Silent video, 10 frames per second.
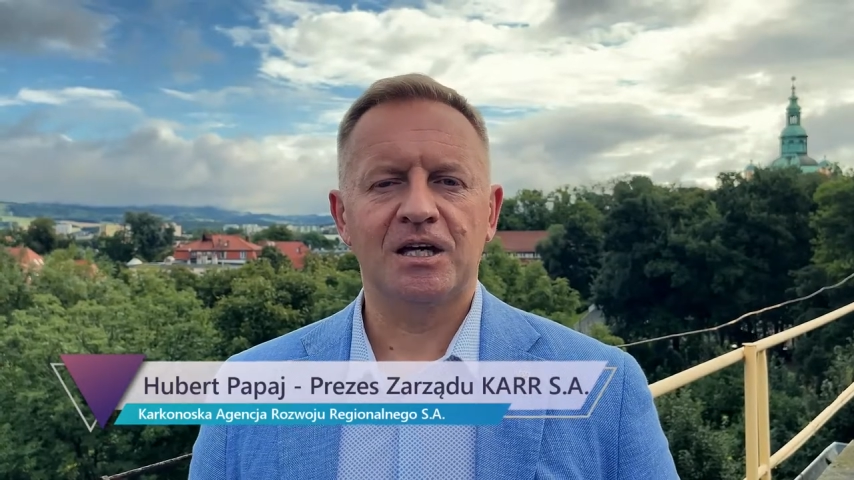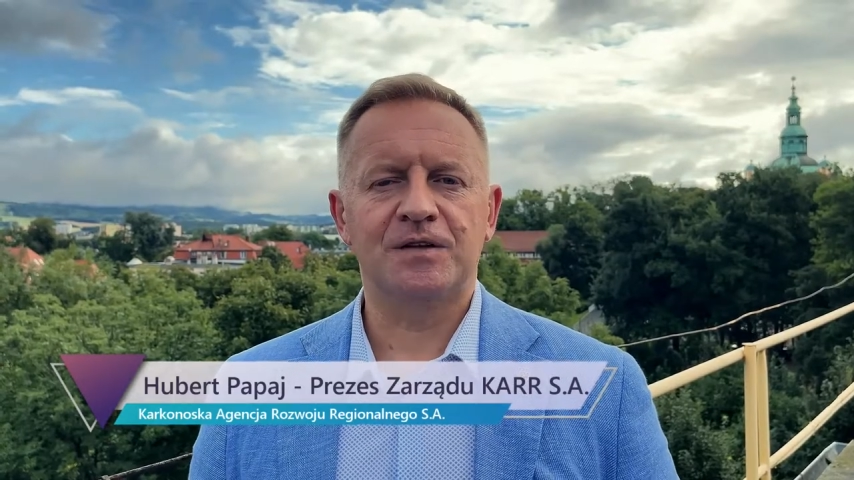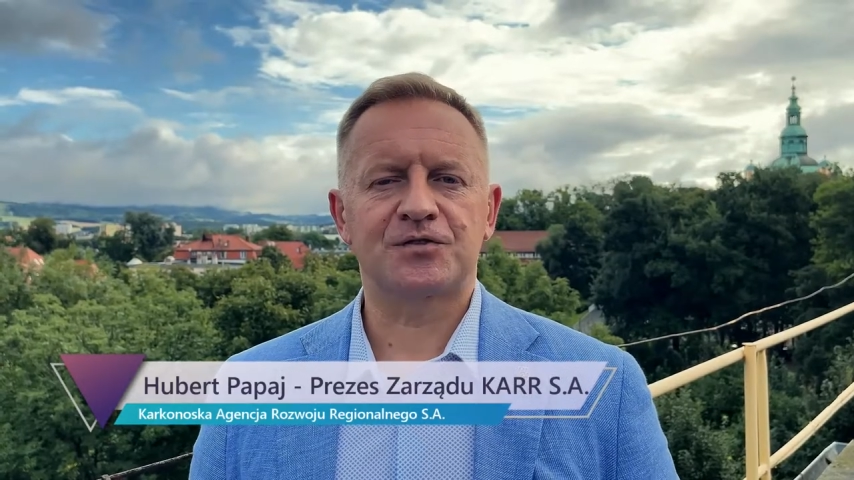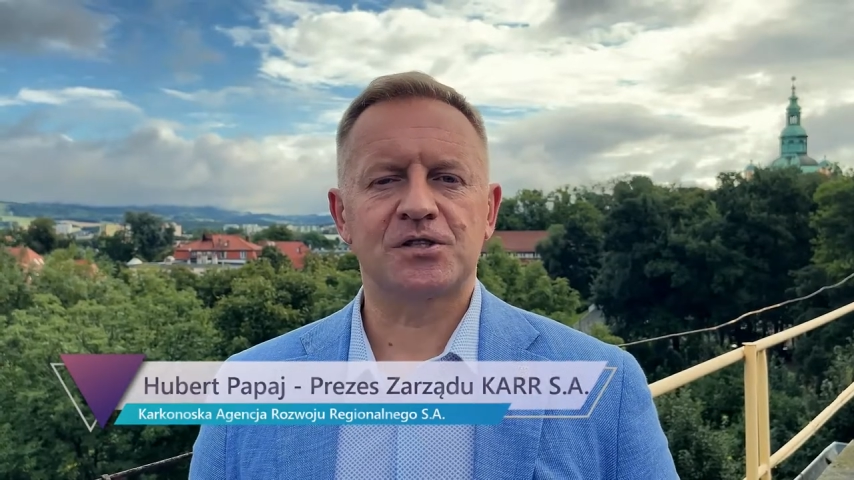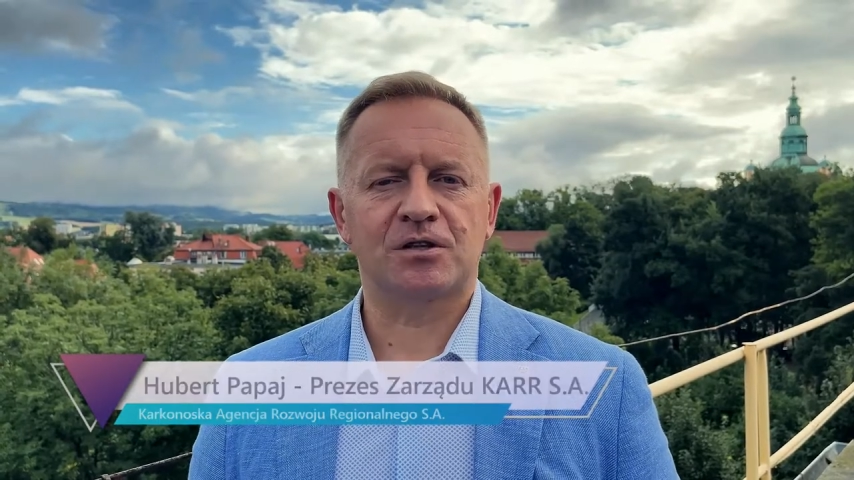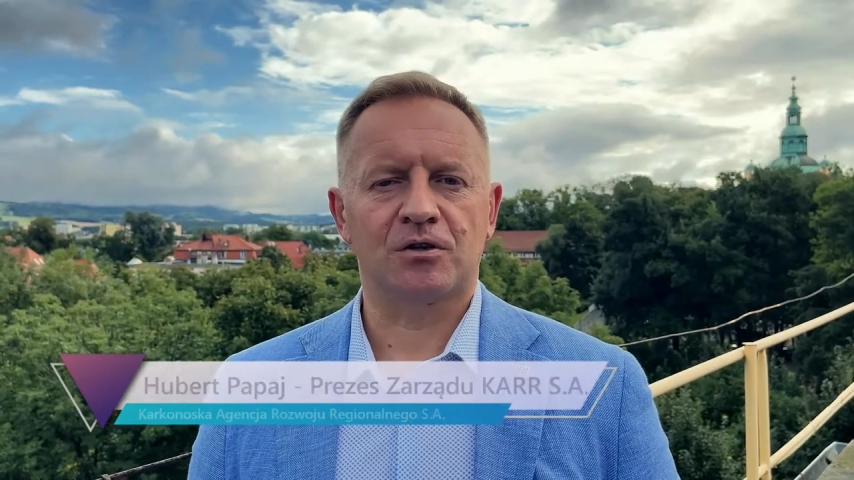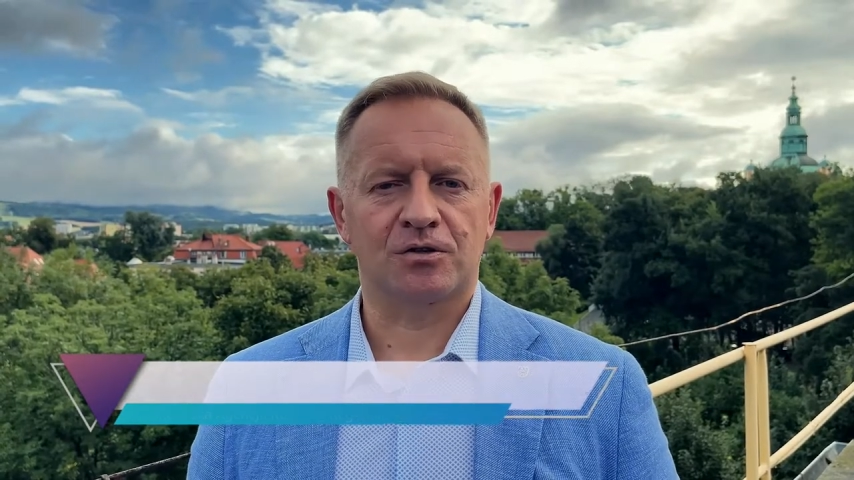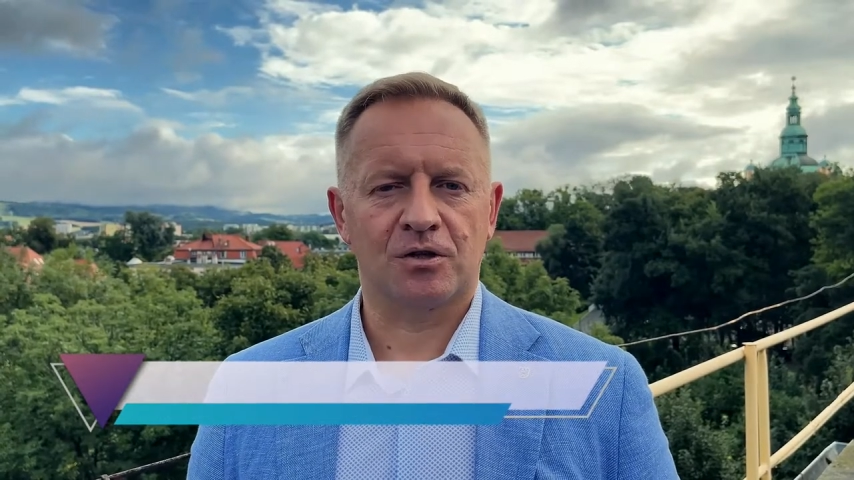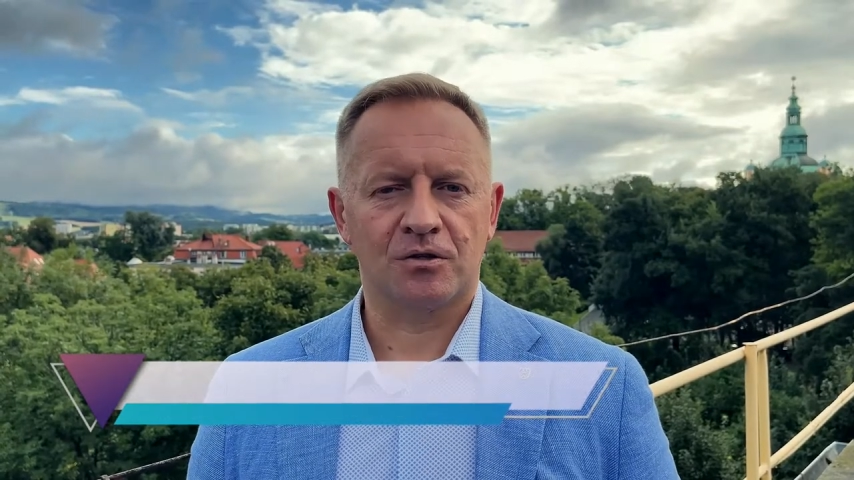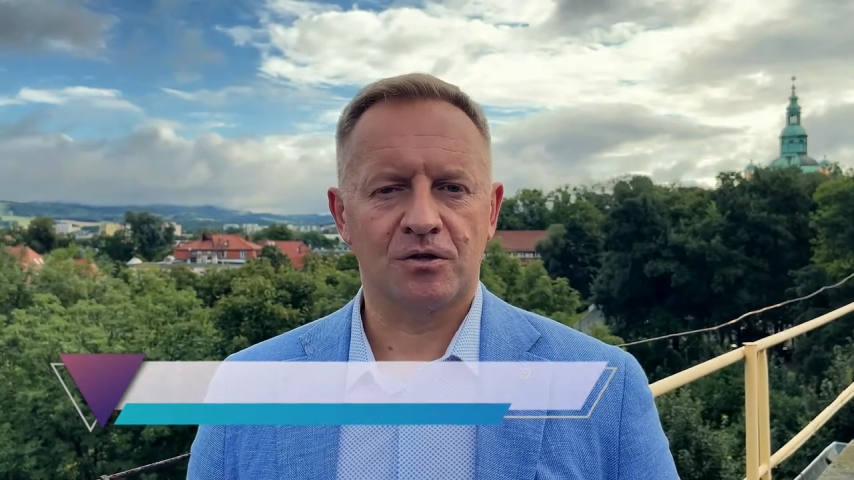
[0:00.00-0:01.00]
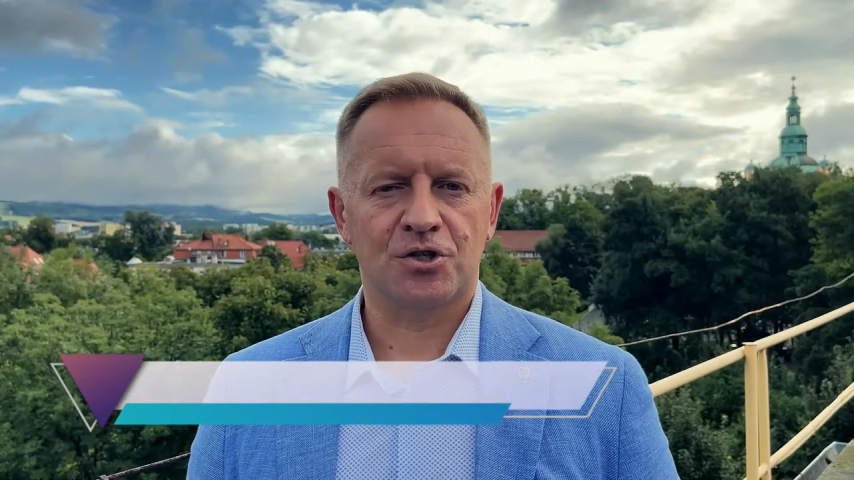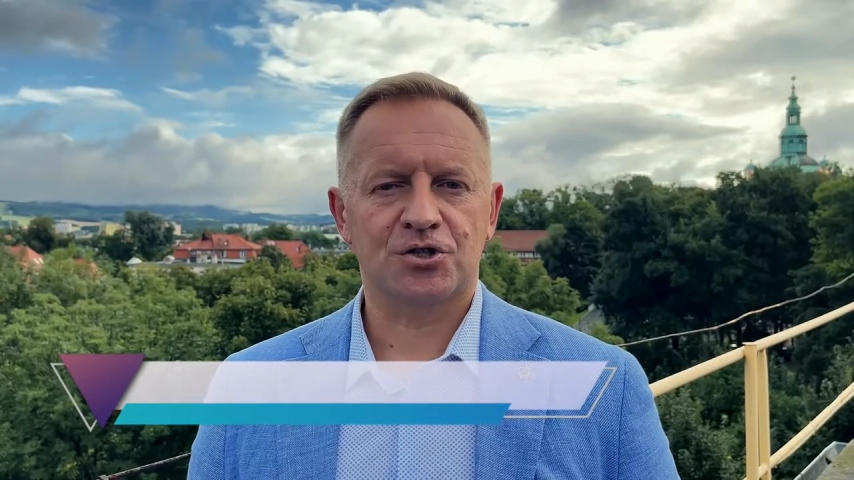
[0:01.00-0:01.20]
i wszystko to,